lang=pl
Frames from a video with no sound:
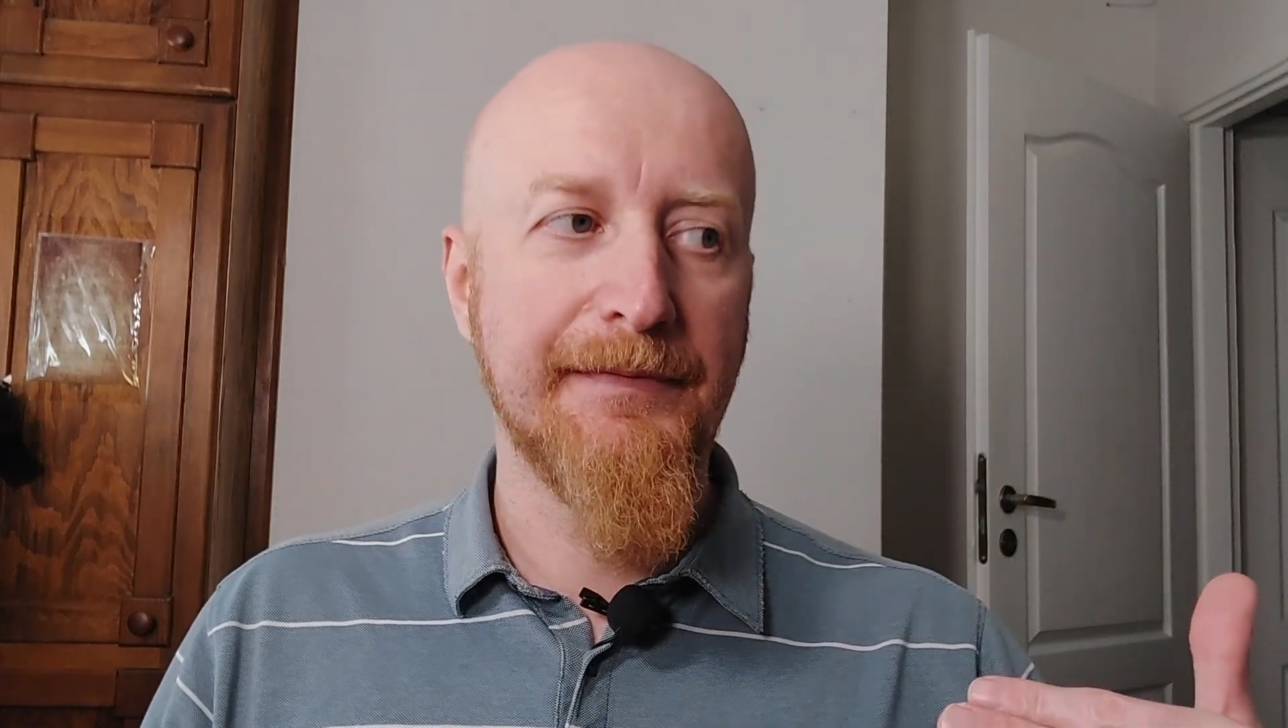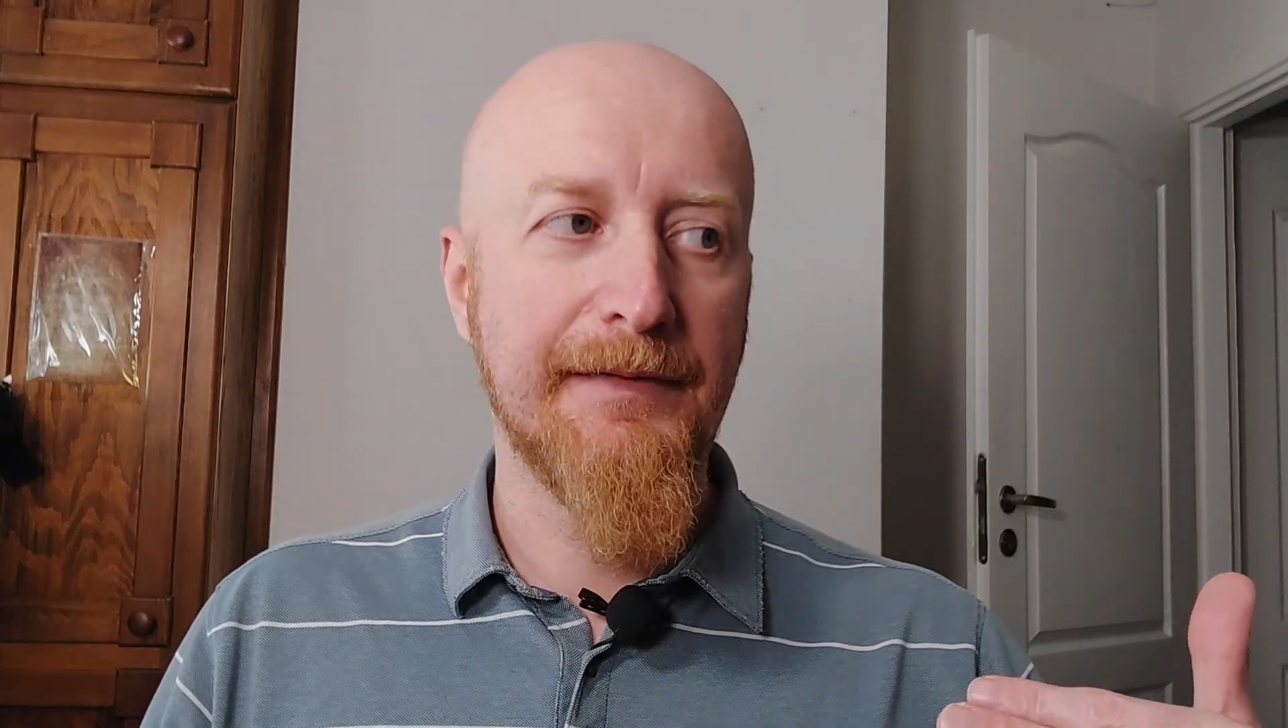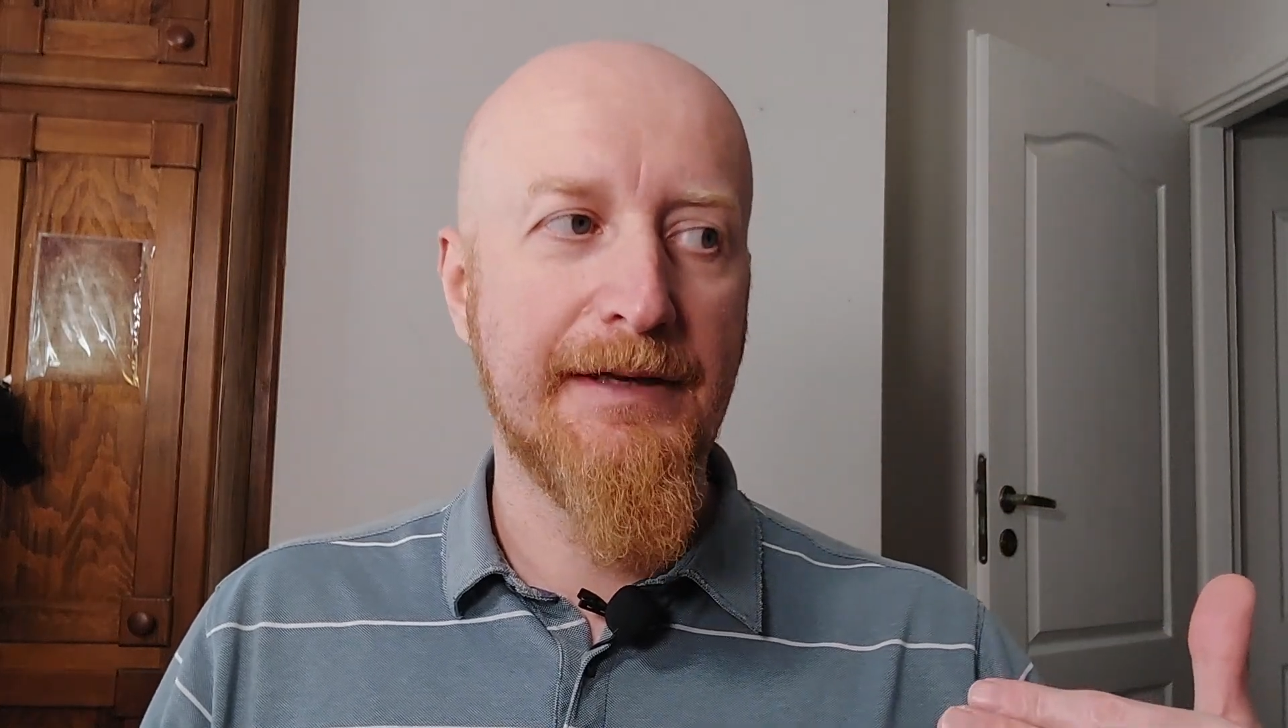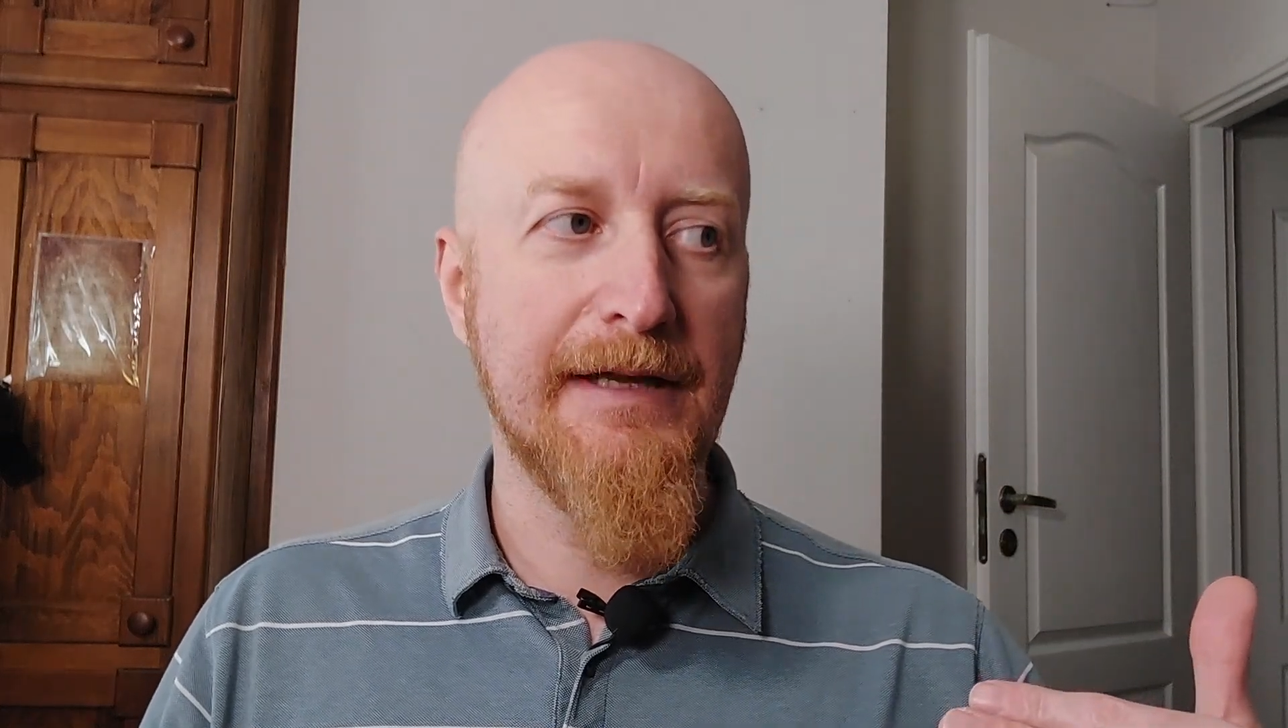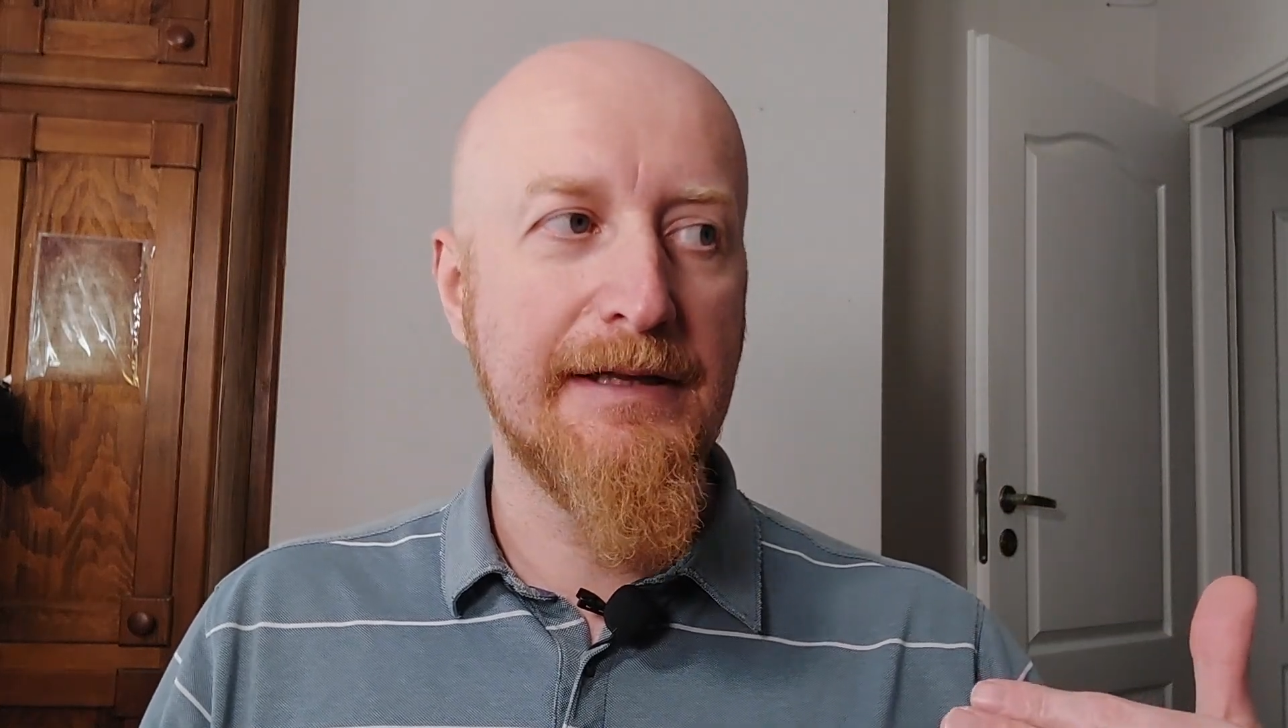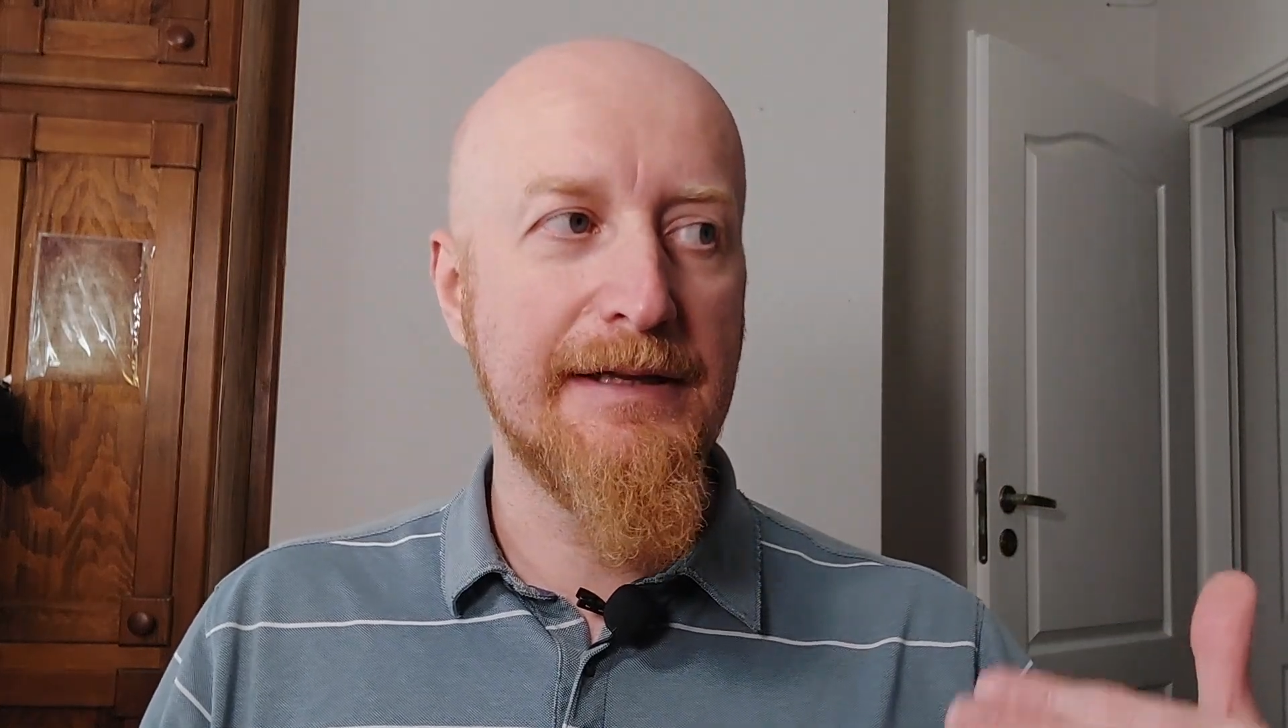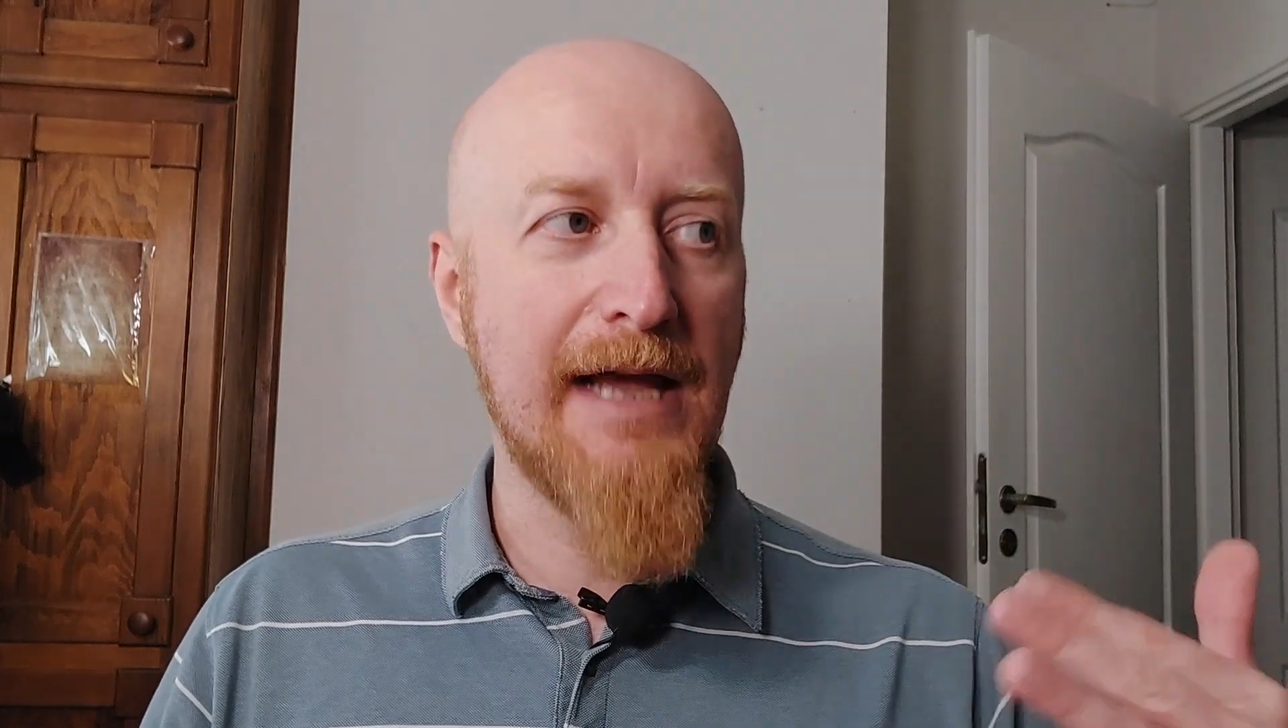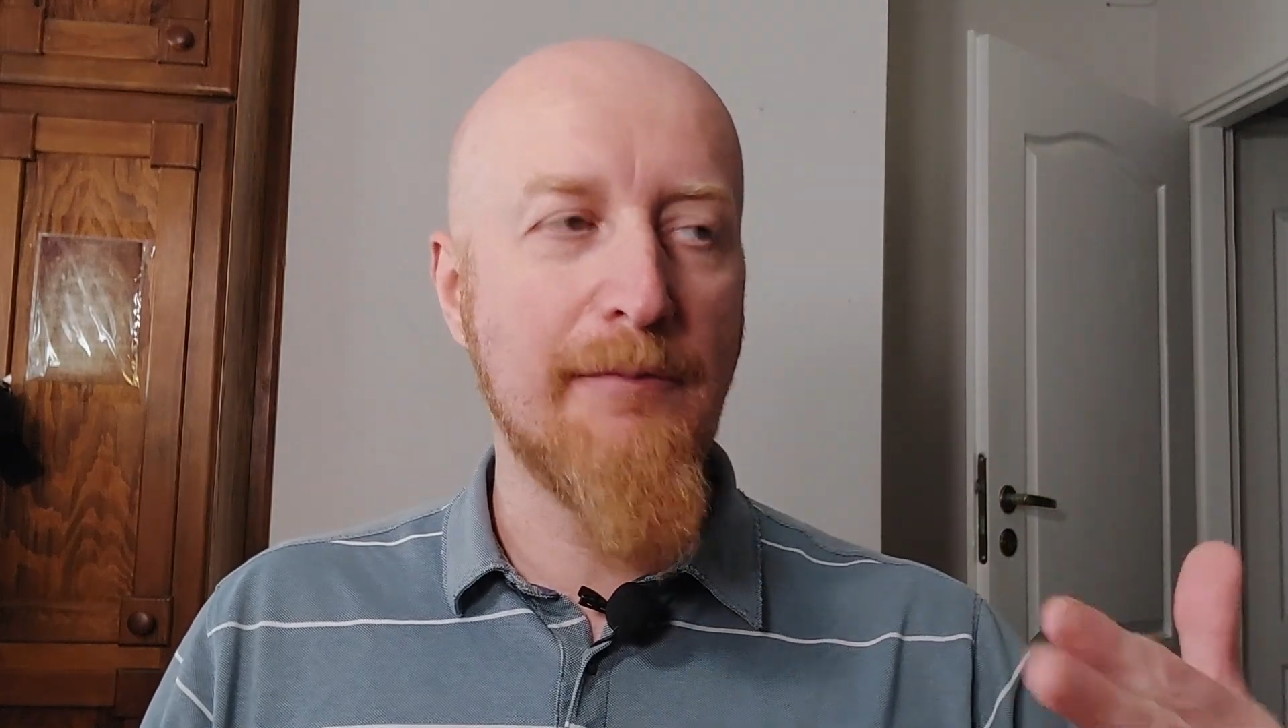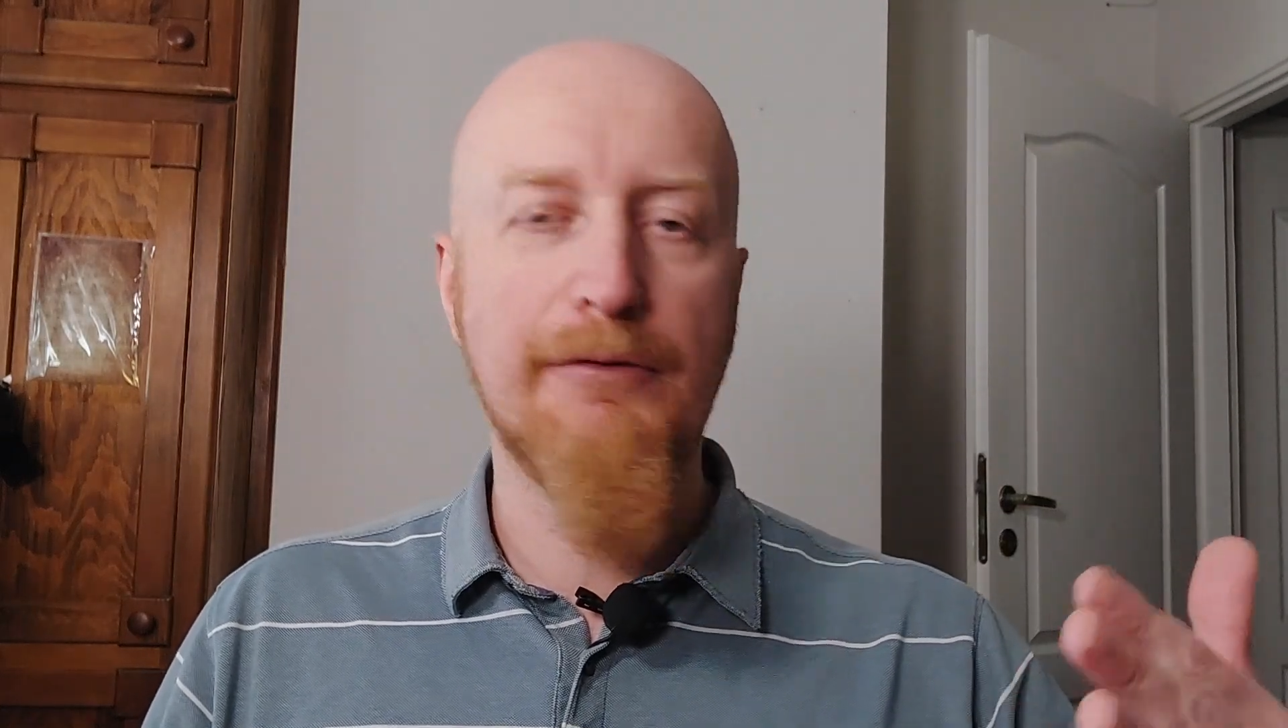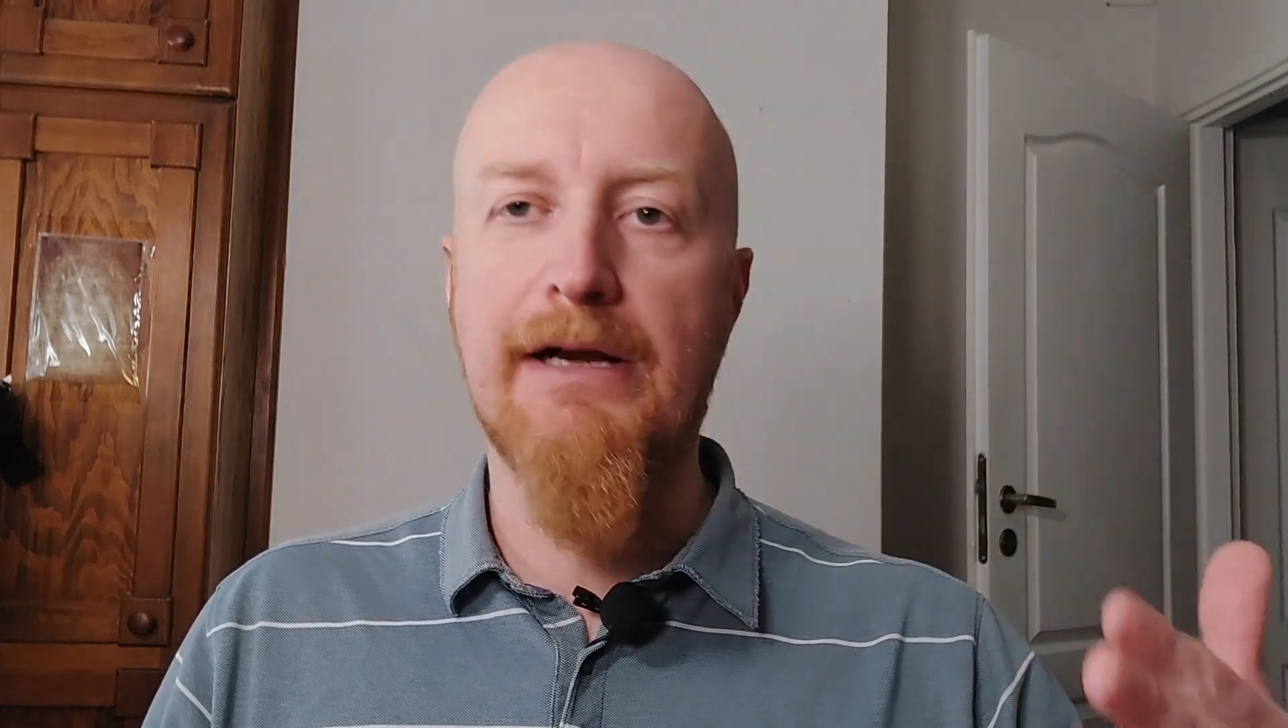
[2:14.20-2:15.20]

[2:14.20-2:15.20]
Kiedy diabeł